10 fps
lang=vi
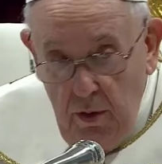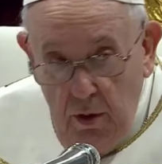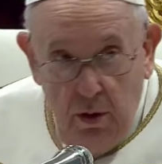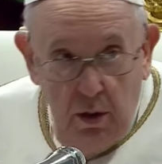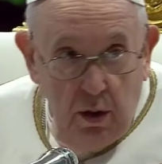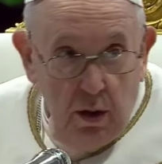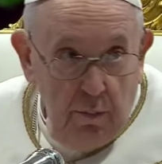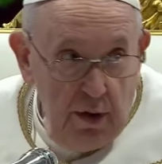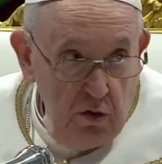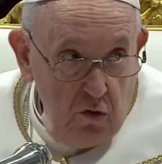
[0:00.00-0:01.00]
còn phép
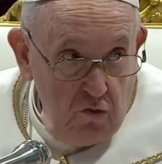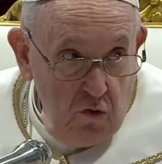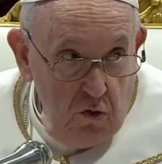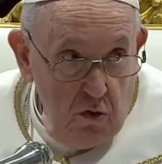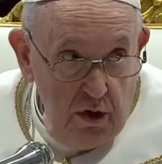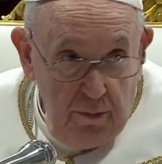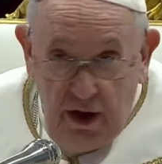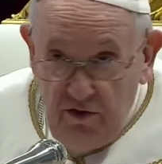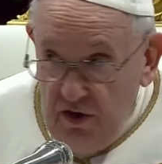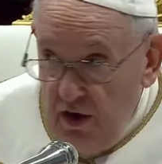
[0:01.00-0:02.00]
rửa thì chính người
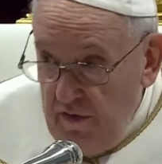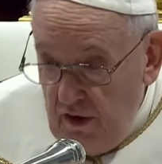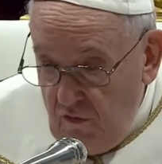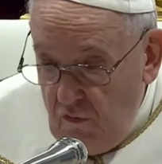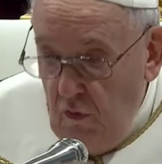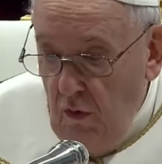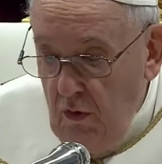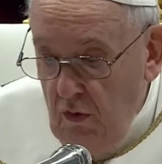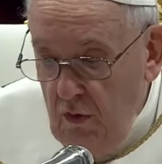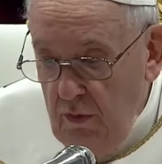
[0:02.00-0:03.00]
nhận lấy.
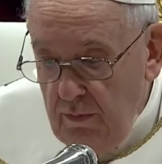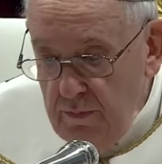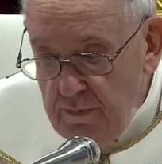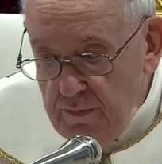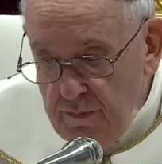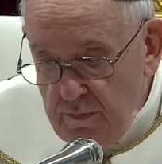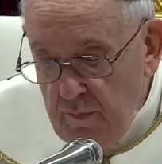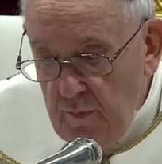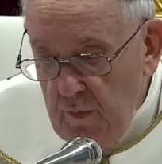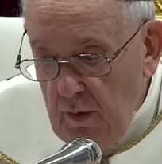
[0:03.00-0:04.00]
Tôi chỉ lấy hình
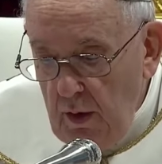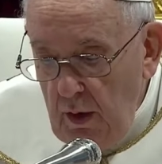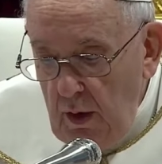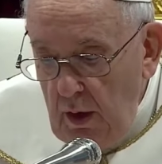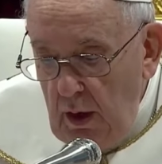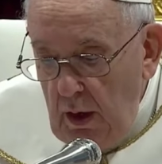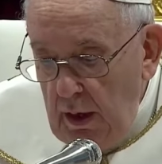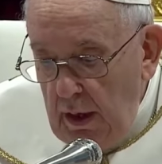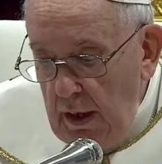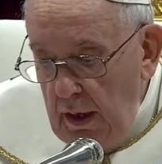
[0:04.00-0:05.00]
ảnh về lửa,
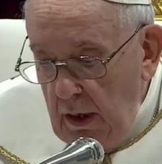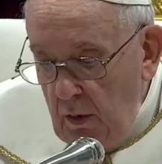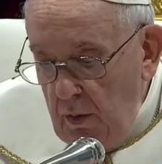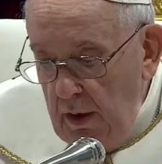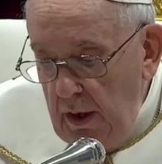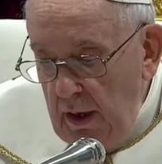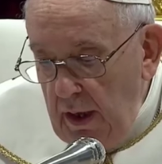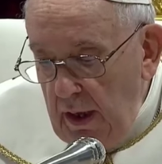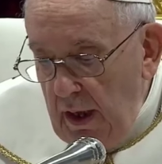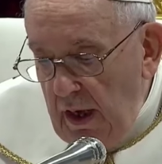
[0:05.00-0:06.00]
mà ở đây là
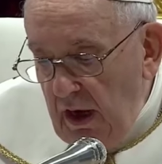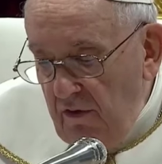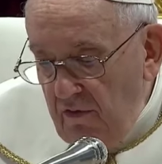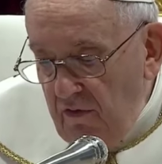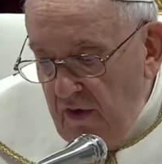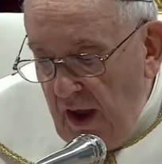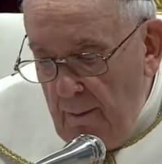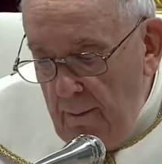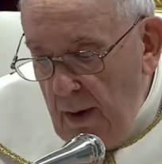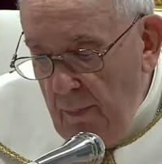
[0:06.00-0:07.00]
ngọn lửa mạnh mẽ của
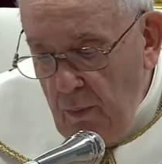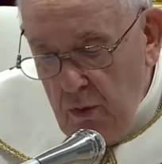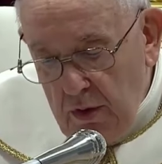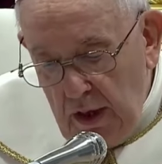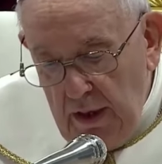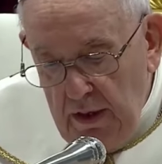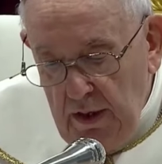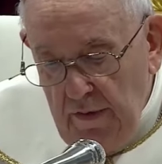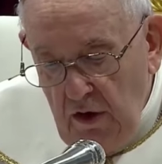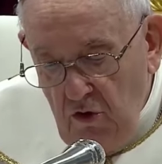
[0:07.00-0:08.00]
thần khí Thiên Chúa.
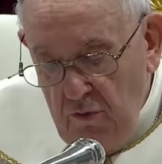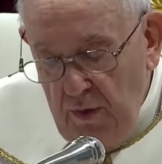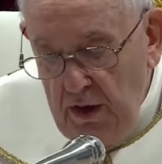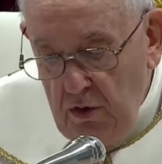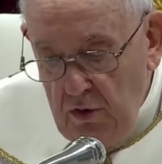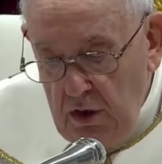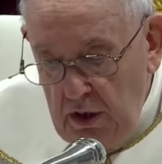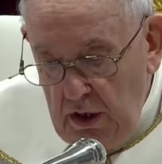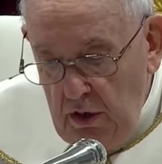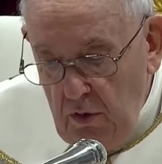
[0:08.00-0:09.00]
Chính
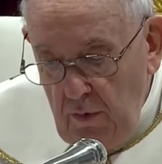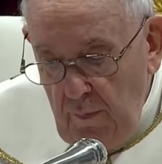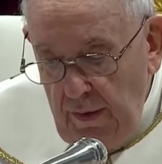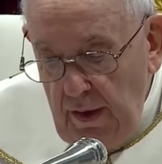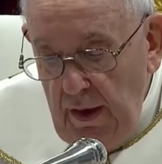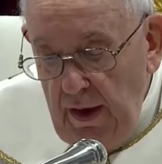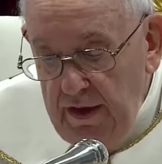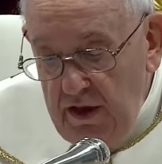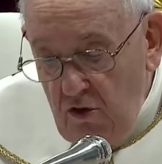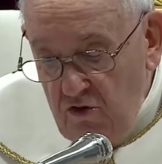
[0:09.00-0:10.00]
Thiên Chúa như ngọn lửa
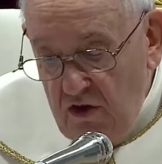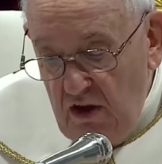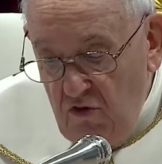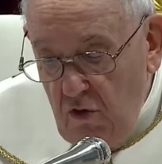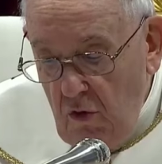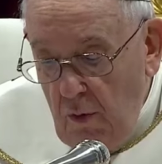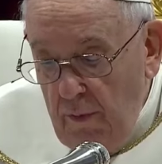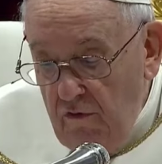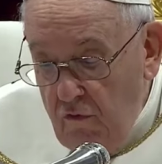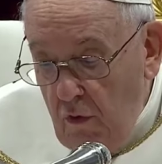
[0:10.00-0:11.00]
thiêu, là
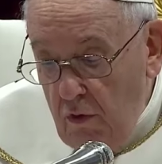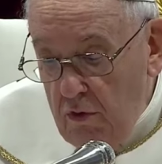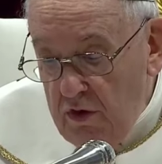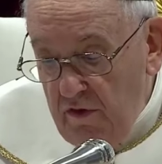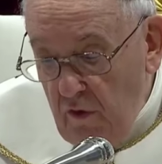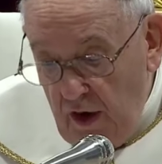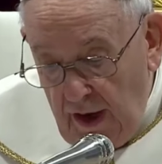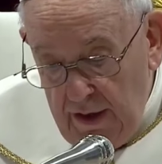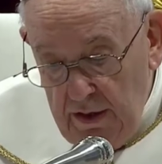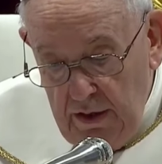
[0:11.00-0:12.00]
tình yêu nồng
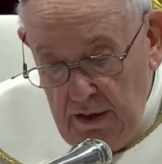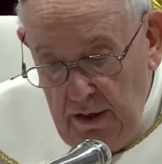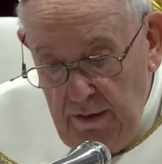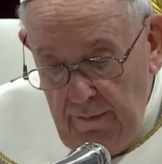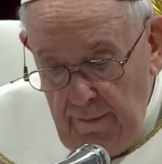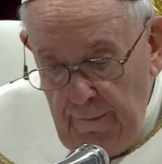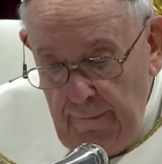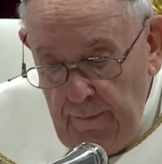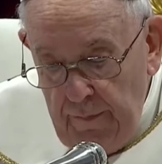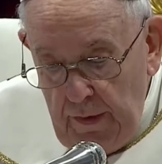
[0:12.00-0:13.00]
cháy giúp thanh tẩy,
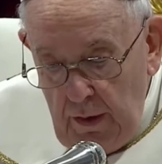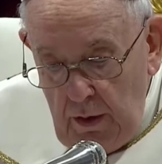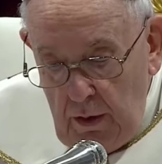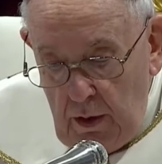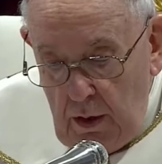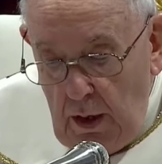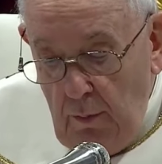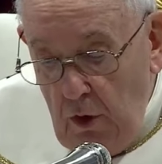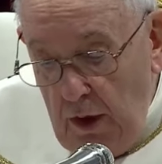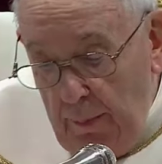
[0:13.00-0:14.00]
tái sinh và biến đổi